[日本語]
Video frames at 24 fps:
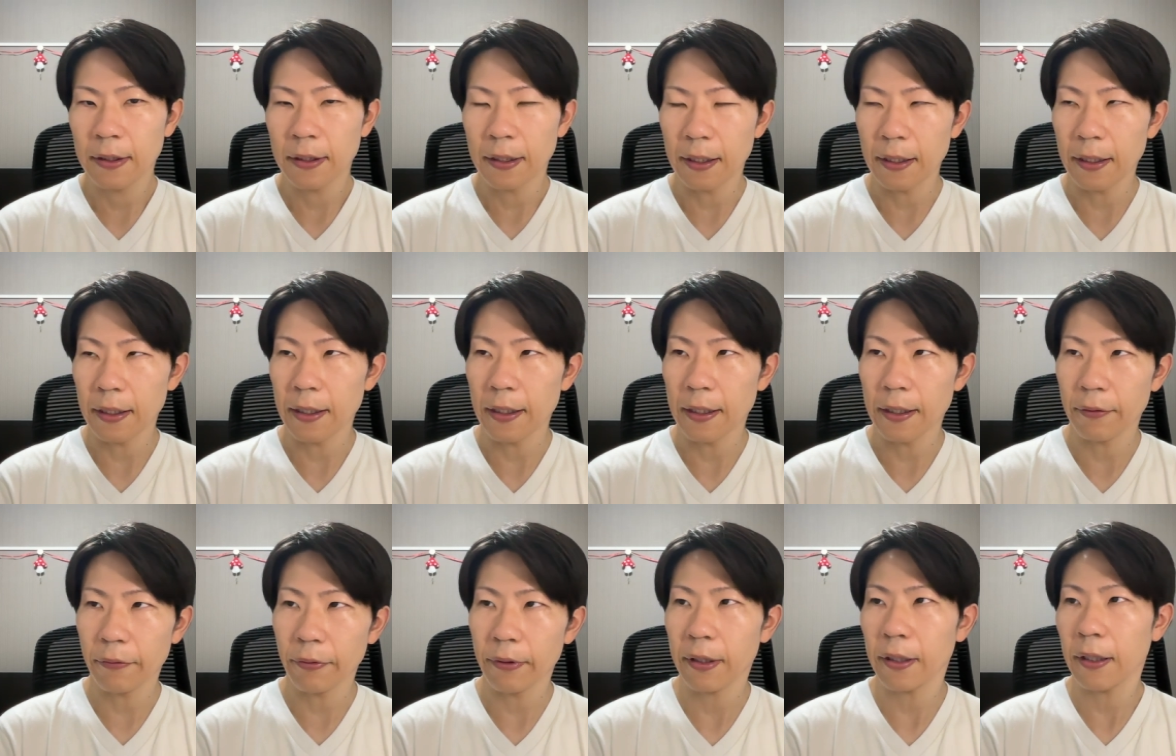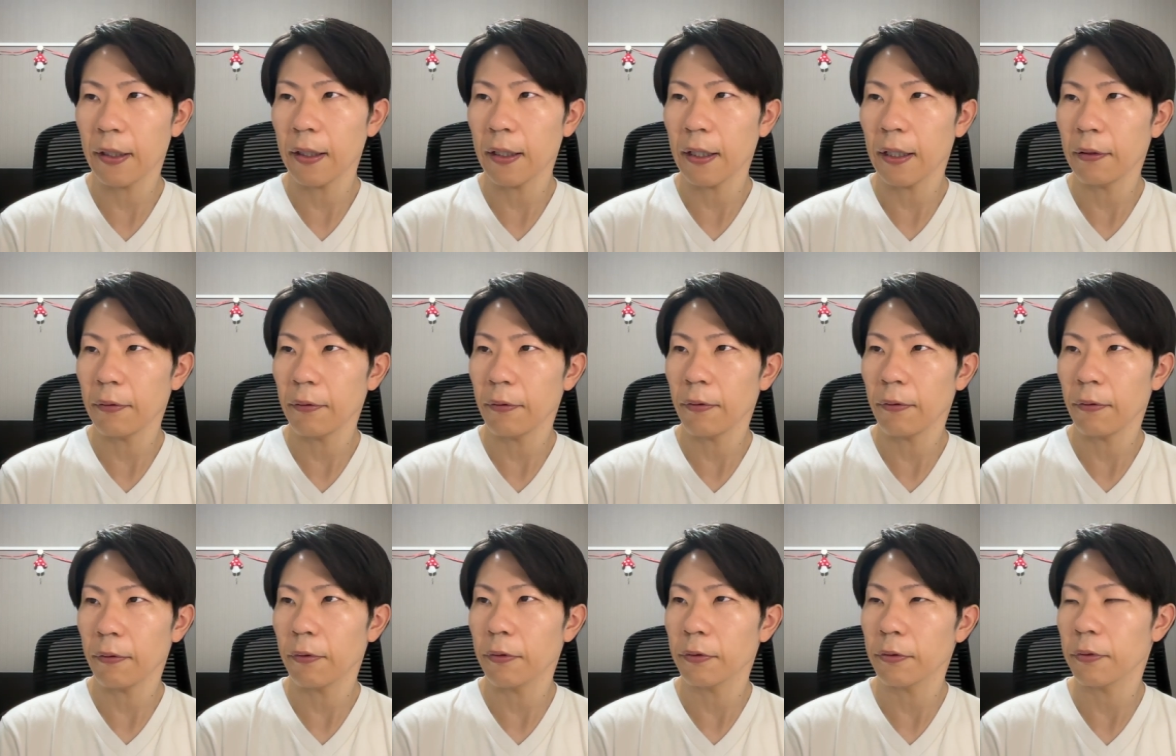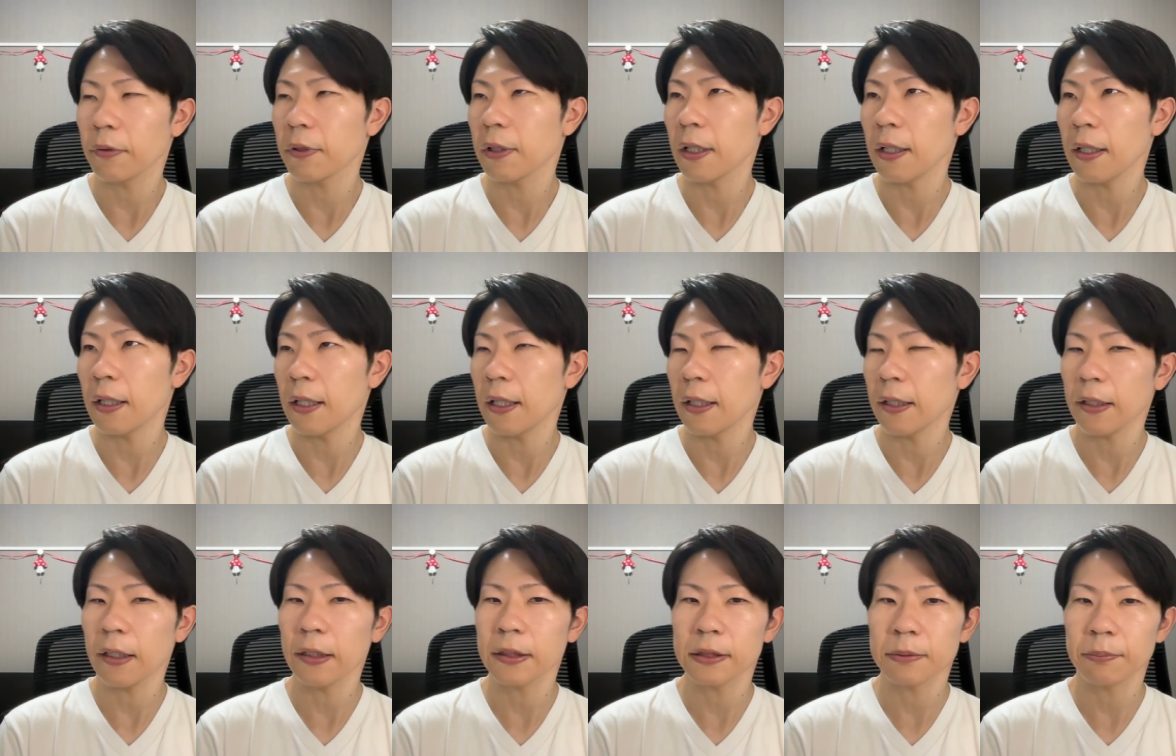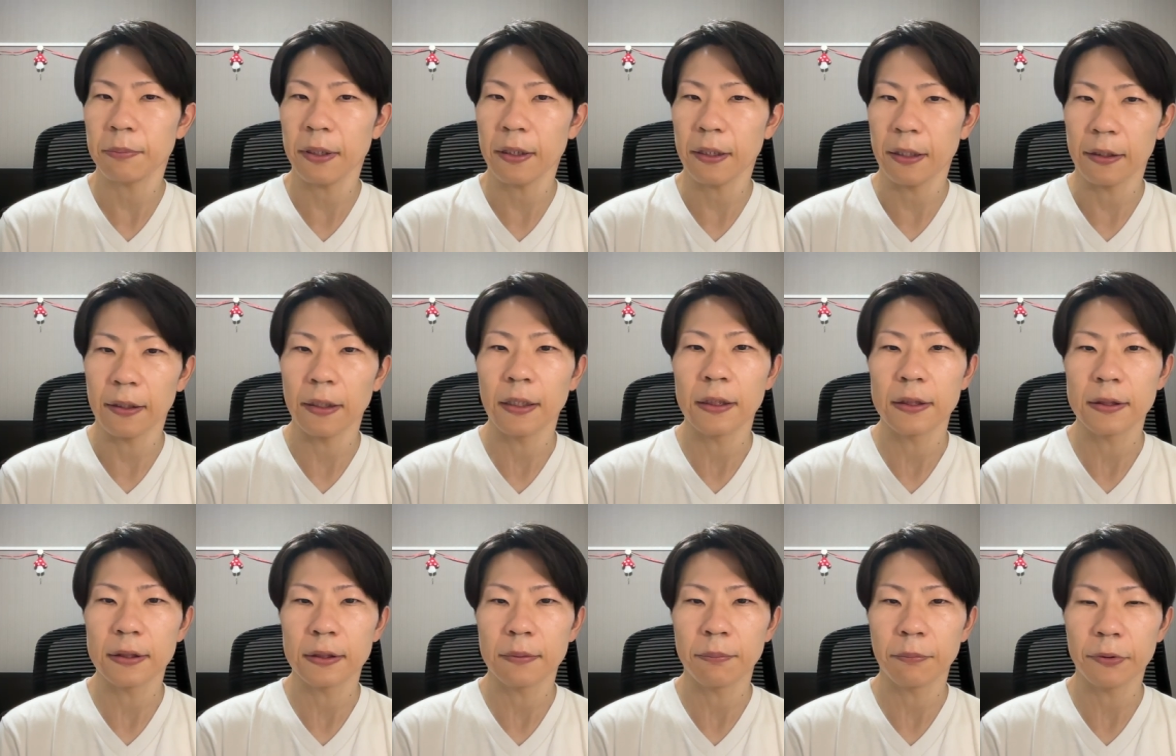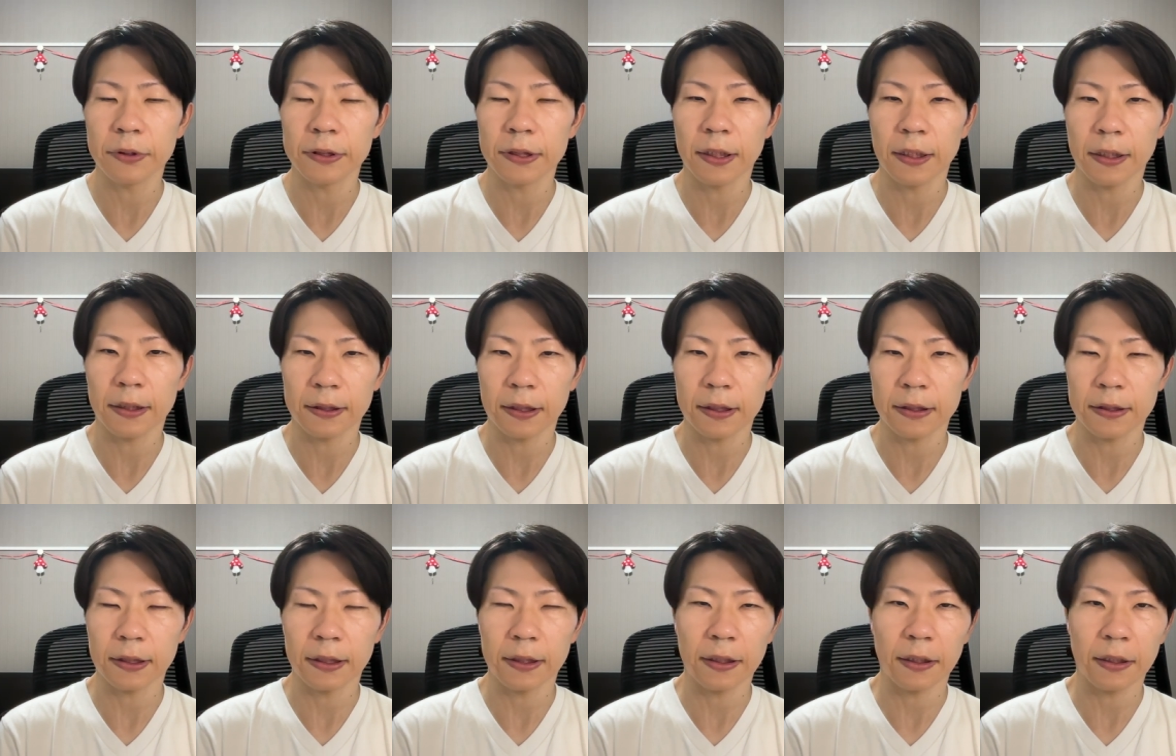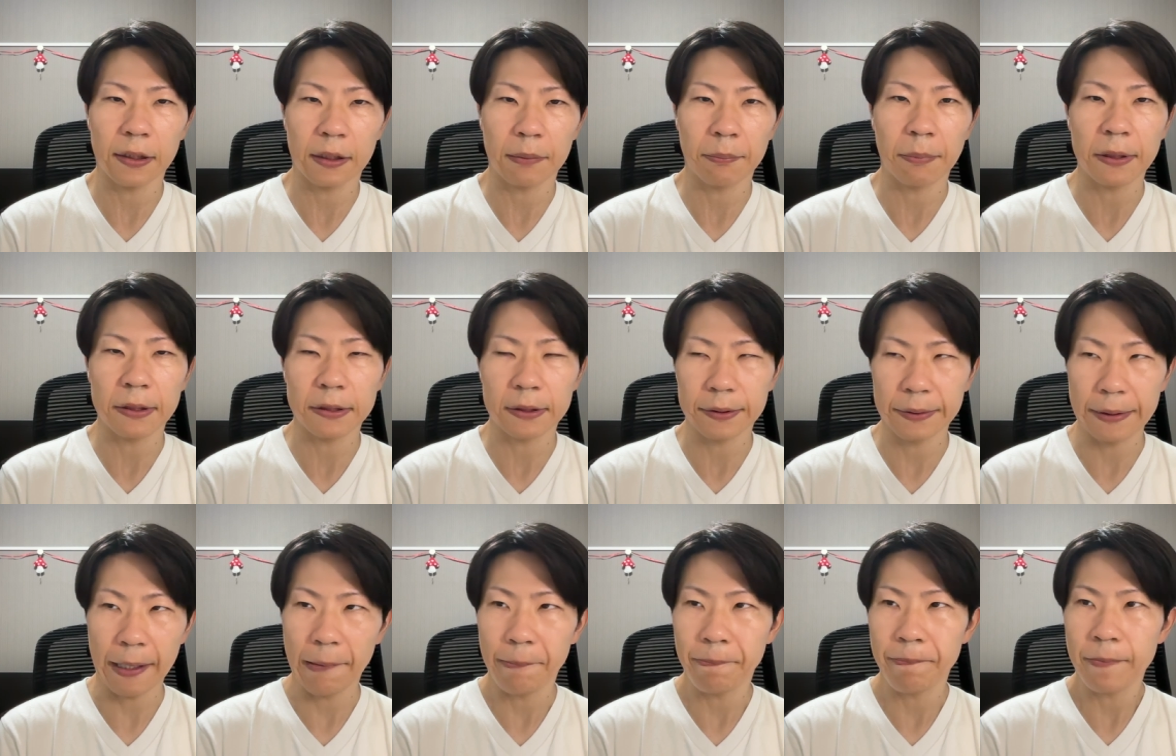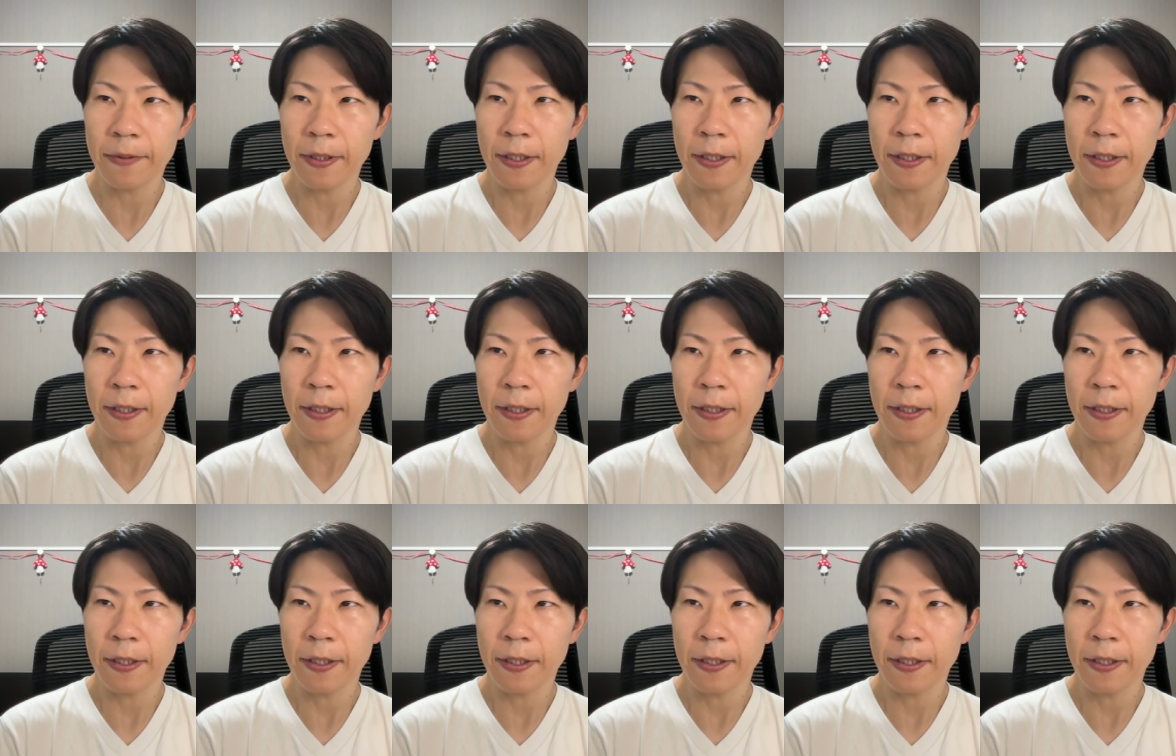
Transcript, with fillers: えー、これからあの、この動画あらかじめなんです。申し上げさせていただきますが、